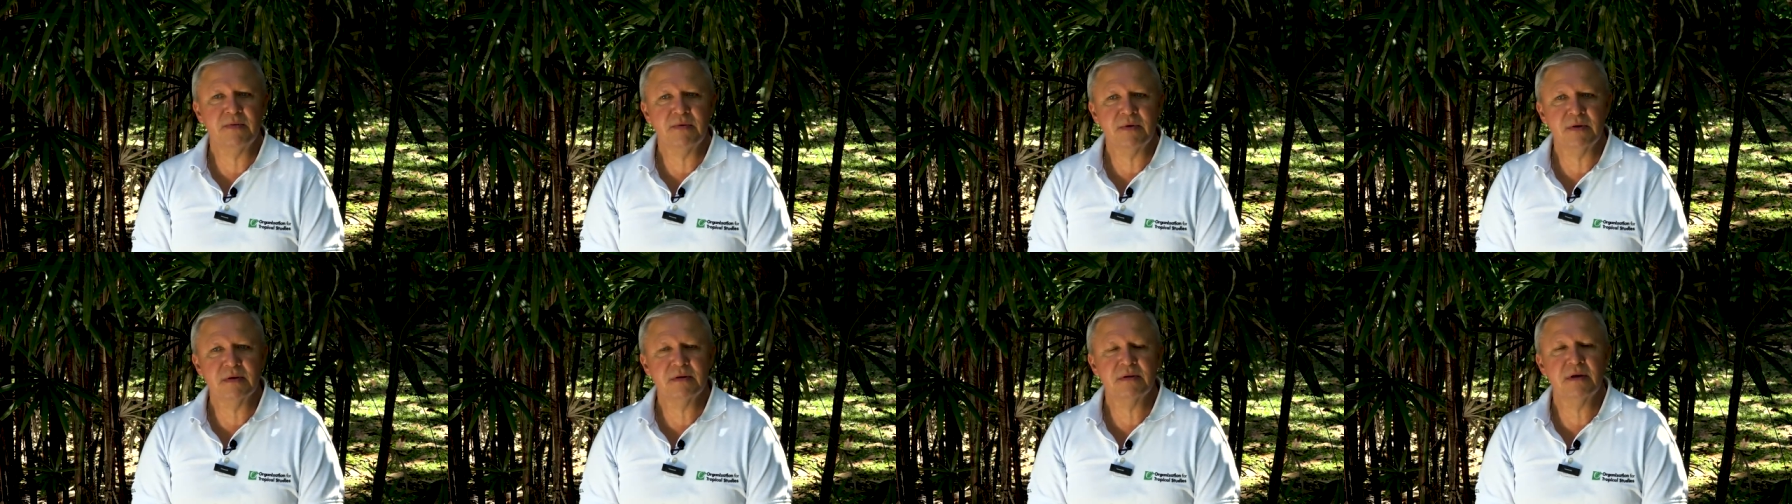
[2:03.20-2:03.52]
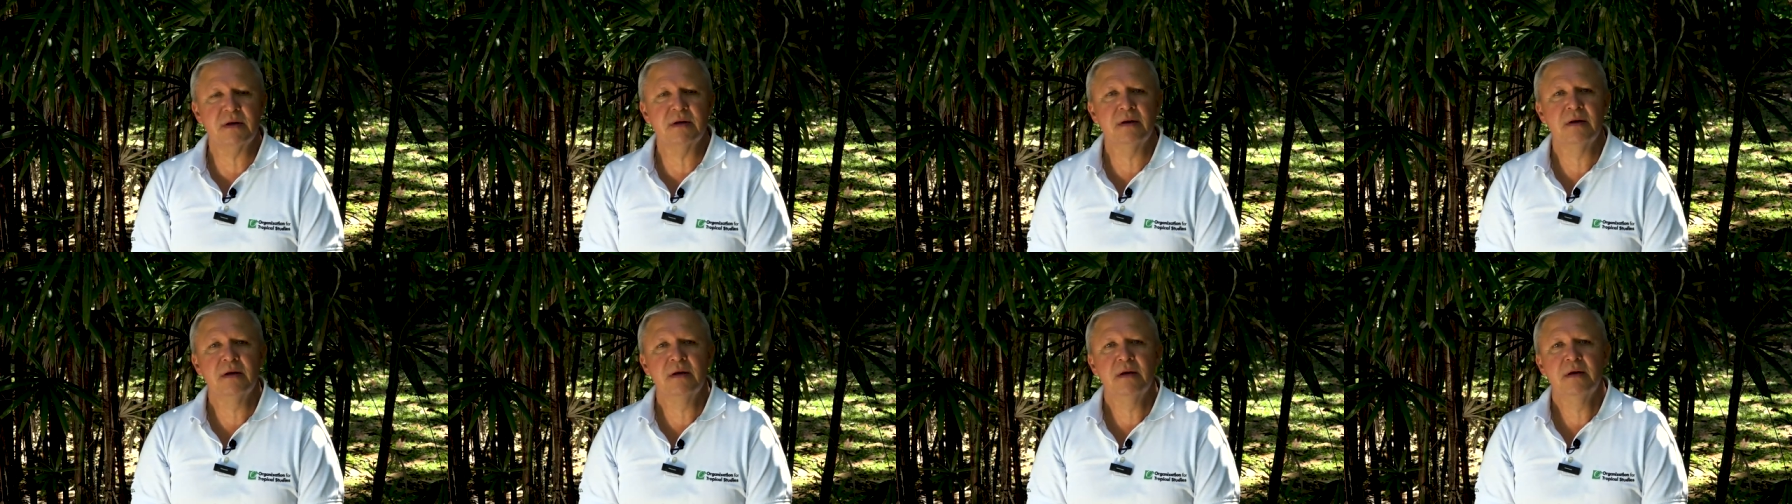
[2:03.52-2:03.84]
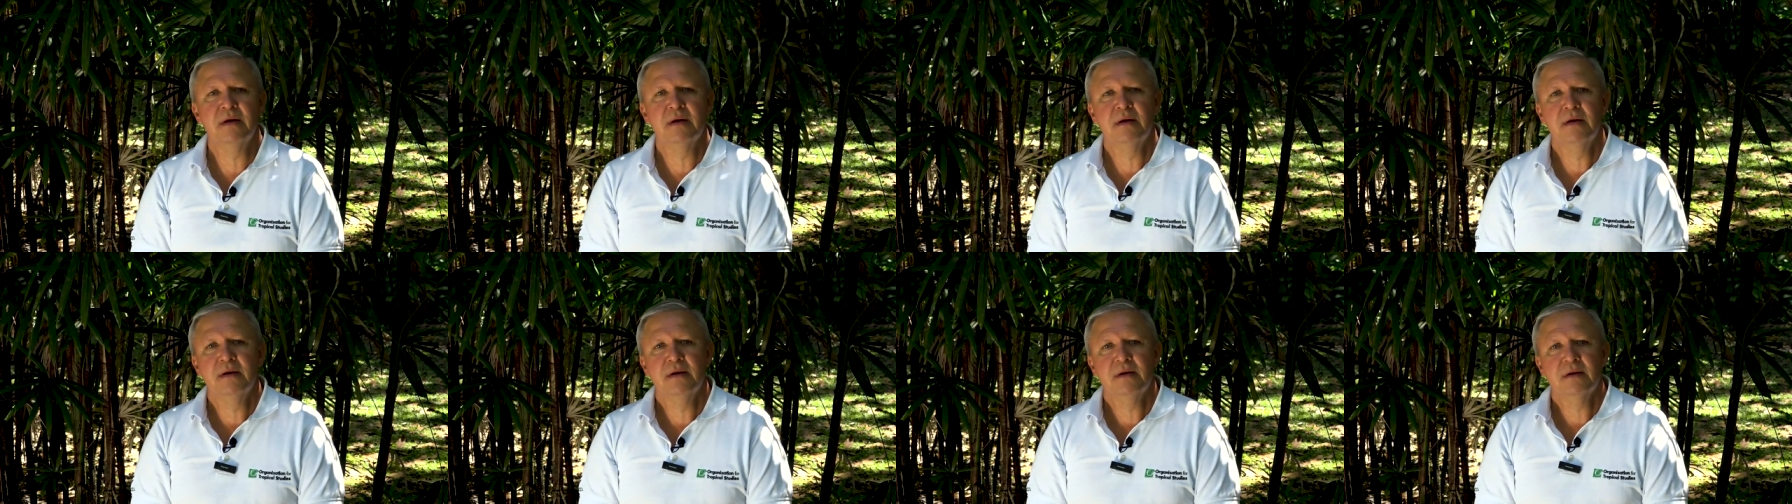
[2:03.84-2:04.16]
forestal
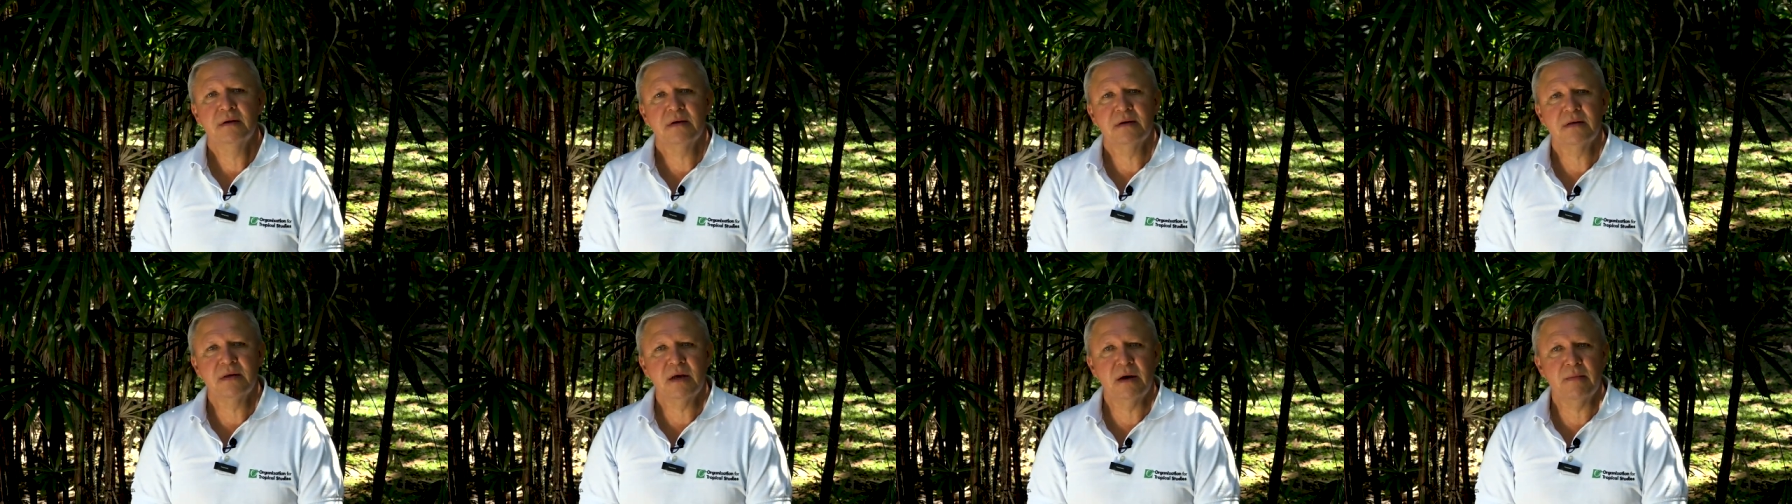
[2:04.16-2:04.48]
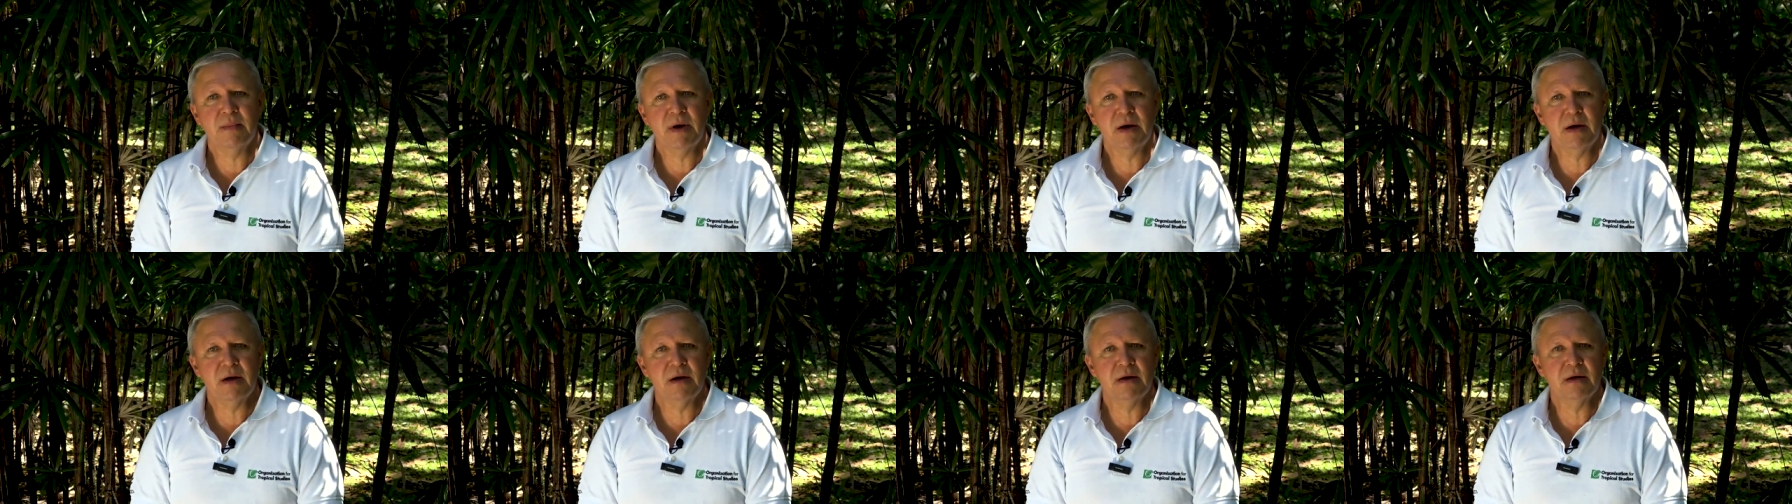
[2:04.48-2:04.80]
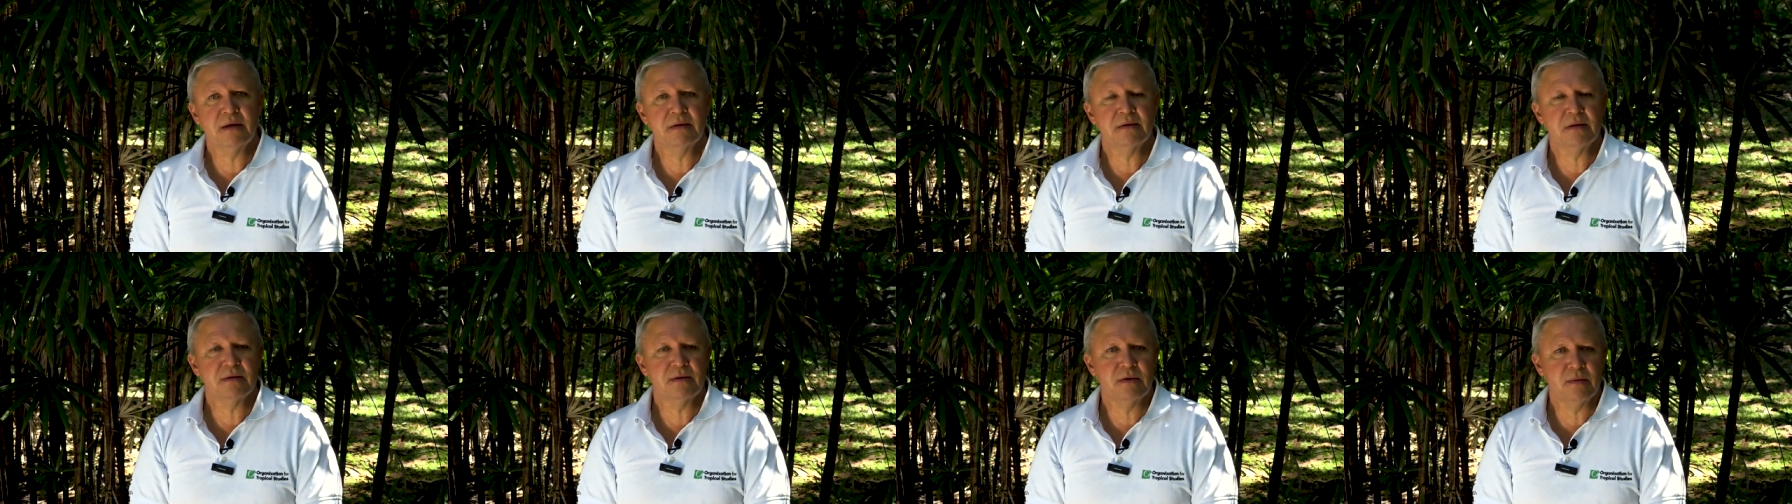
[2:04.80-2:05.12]
que se llama
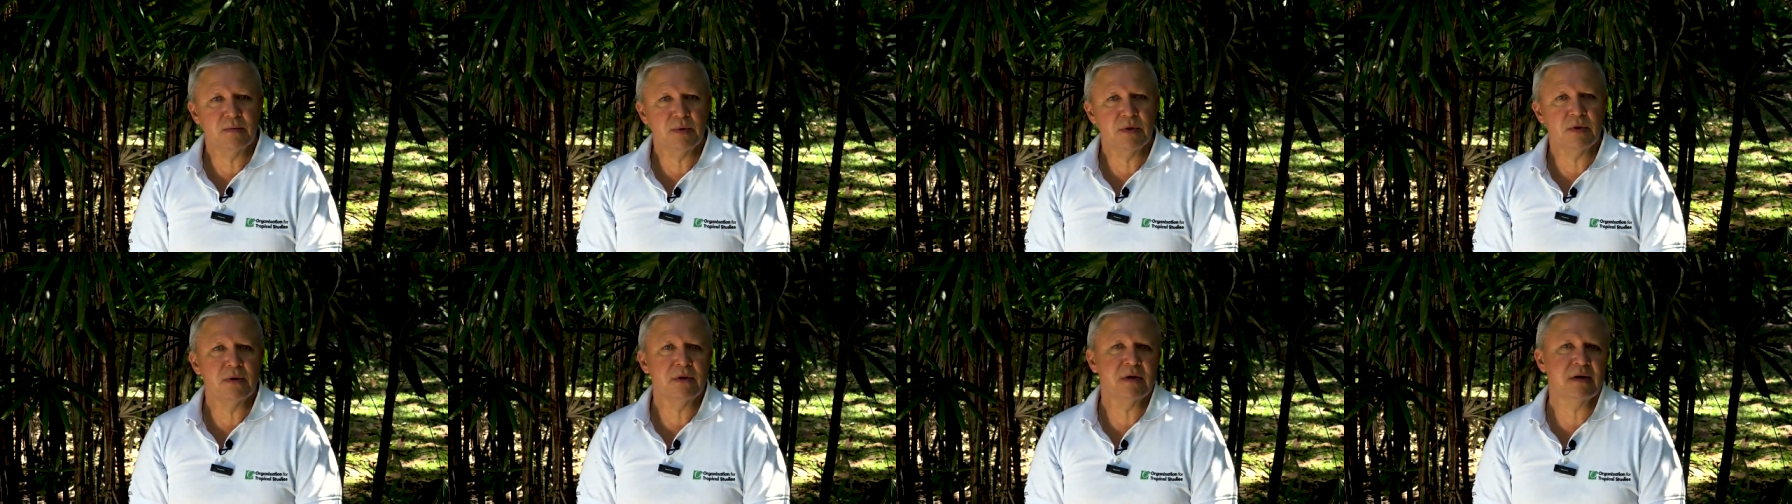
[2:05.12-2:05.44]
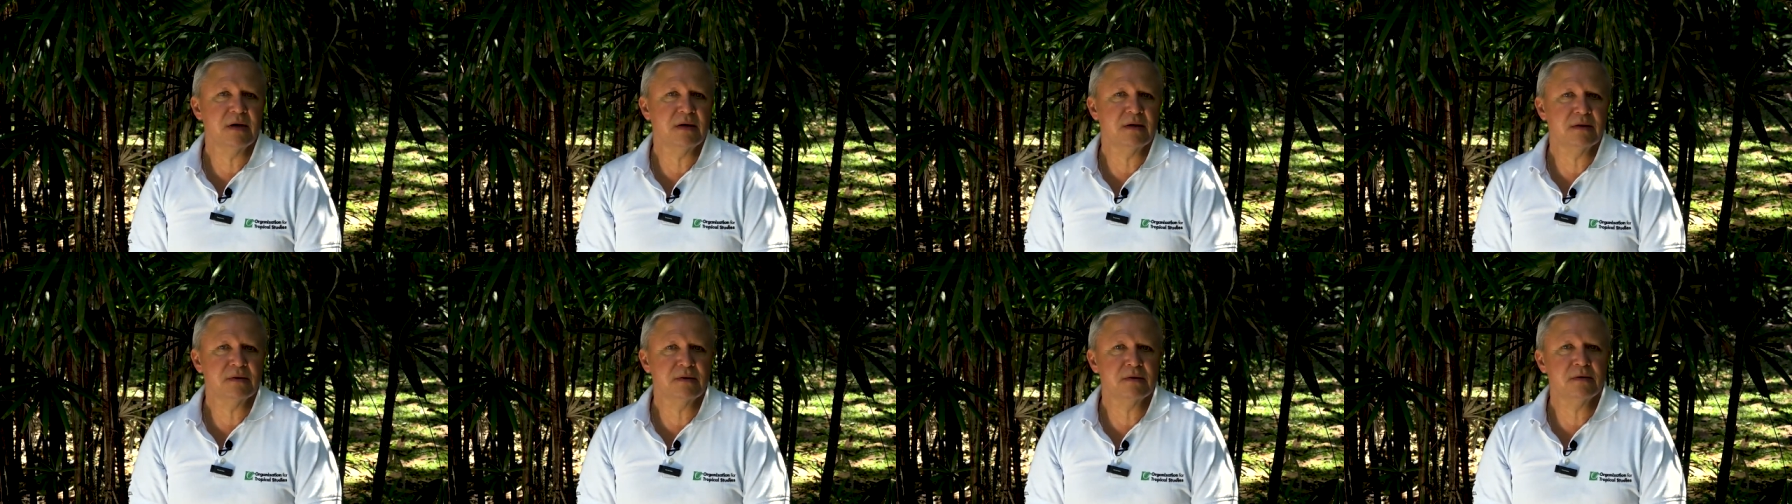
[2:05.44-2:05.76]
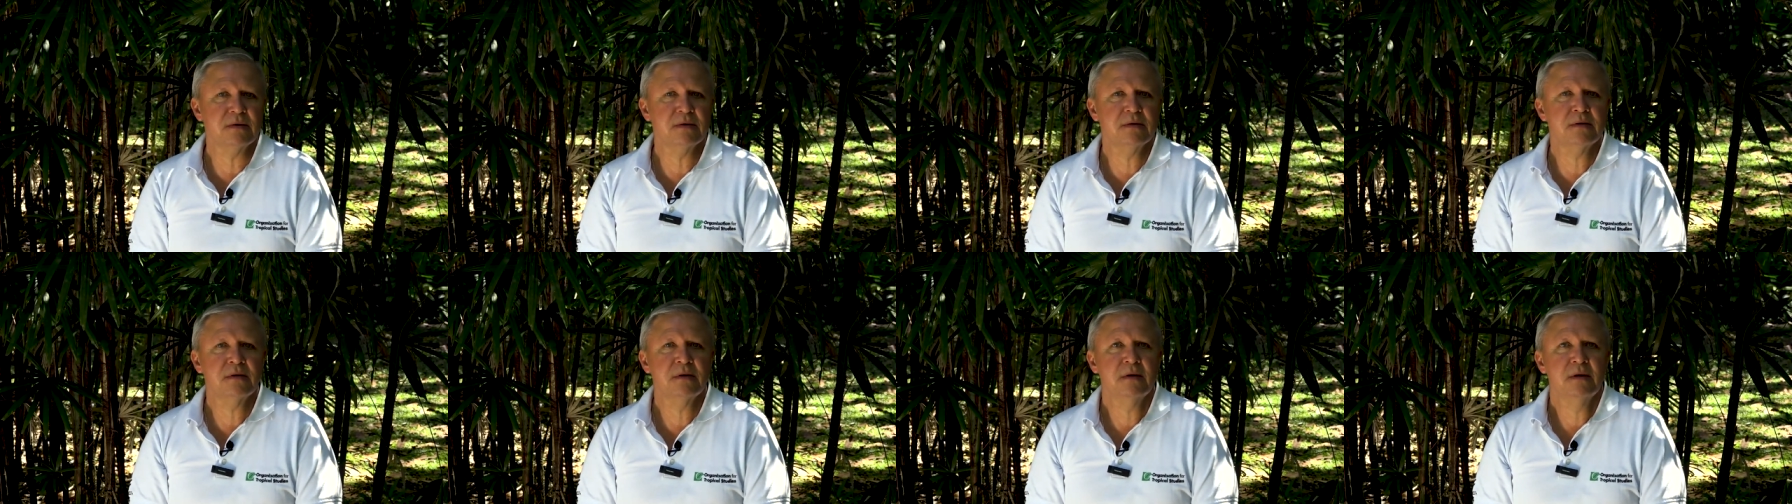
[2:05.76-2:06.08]
Estación Biológica Las
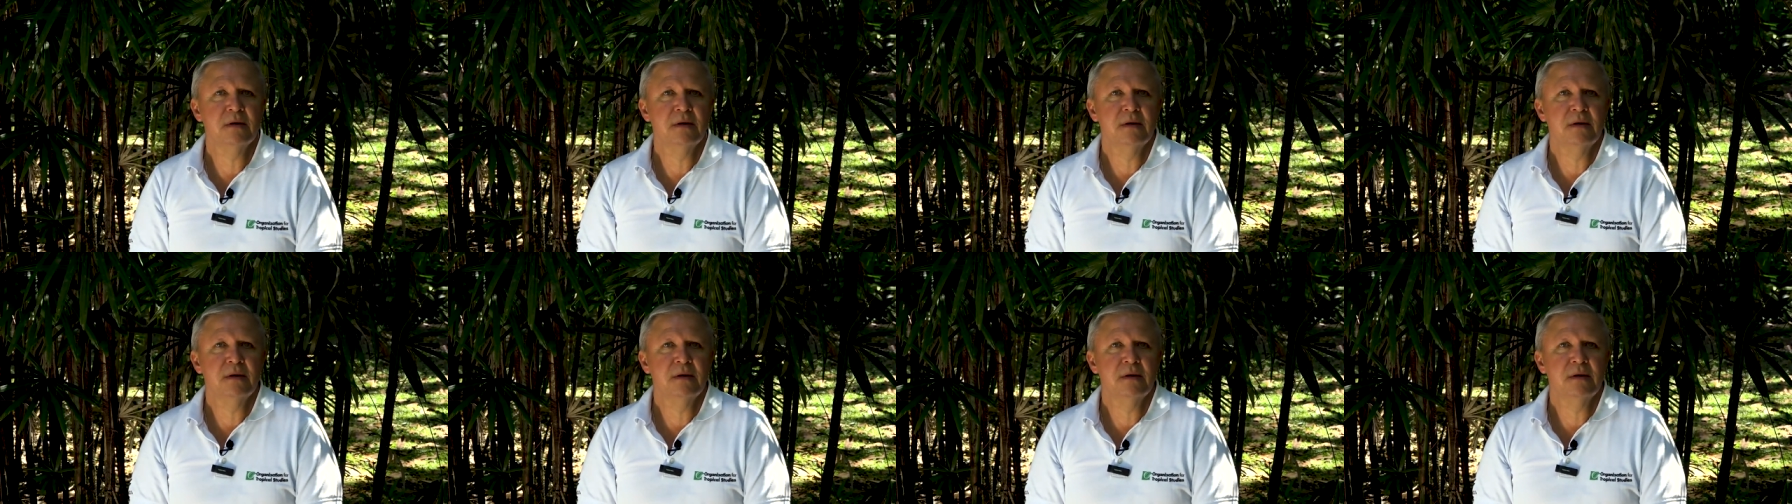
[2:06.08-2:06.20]
Cruces.